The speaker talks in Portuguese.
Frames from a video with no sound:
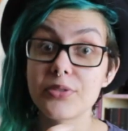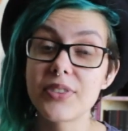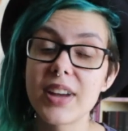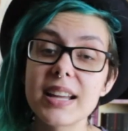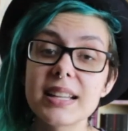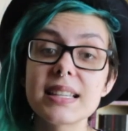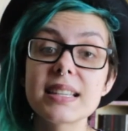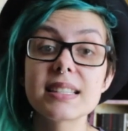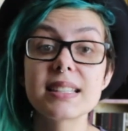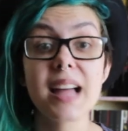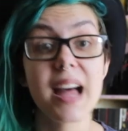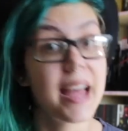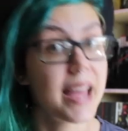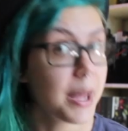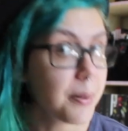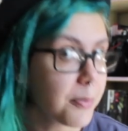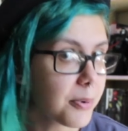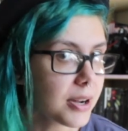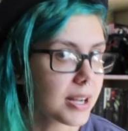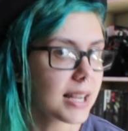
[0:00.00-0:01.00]
feitas na
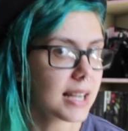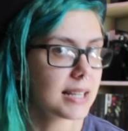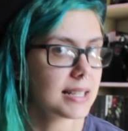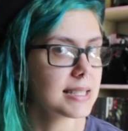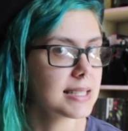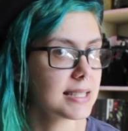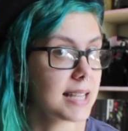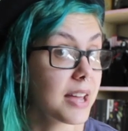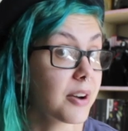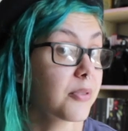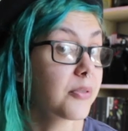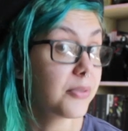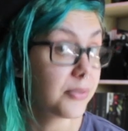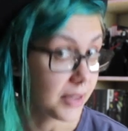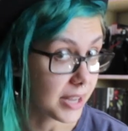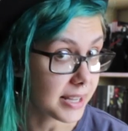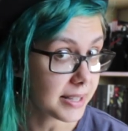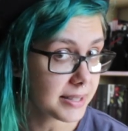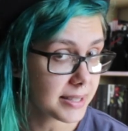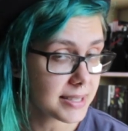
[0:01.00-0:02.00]
época que elas eram
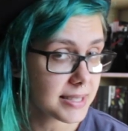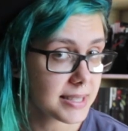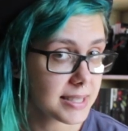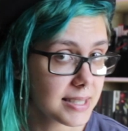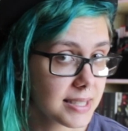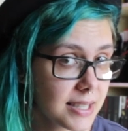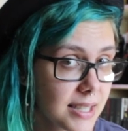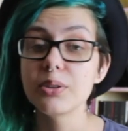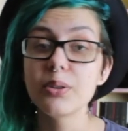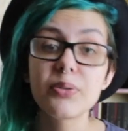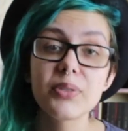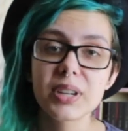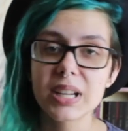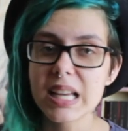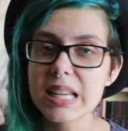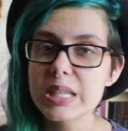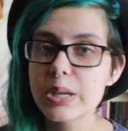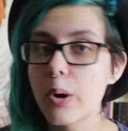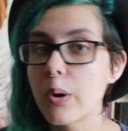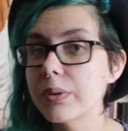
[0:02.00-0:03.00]
feitas, no fim
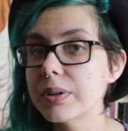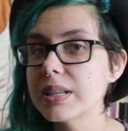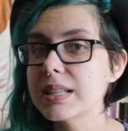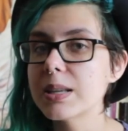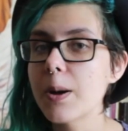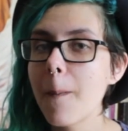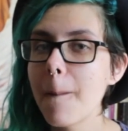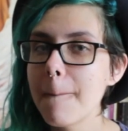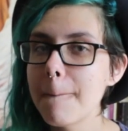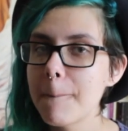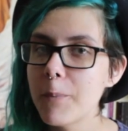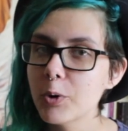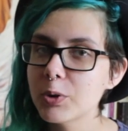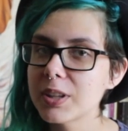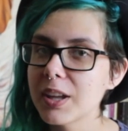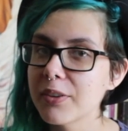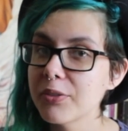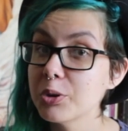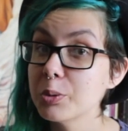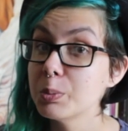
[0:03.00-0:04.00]
das contas é um
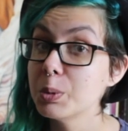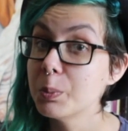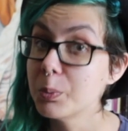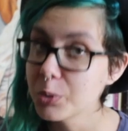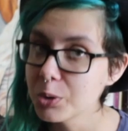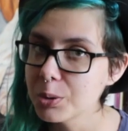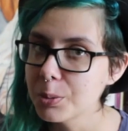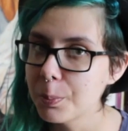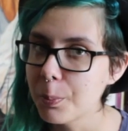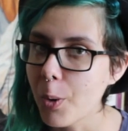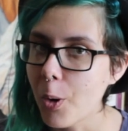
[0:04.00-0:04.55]
puta filme muito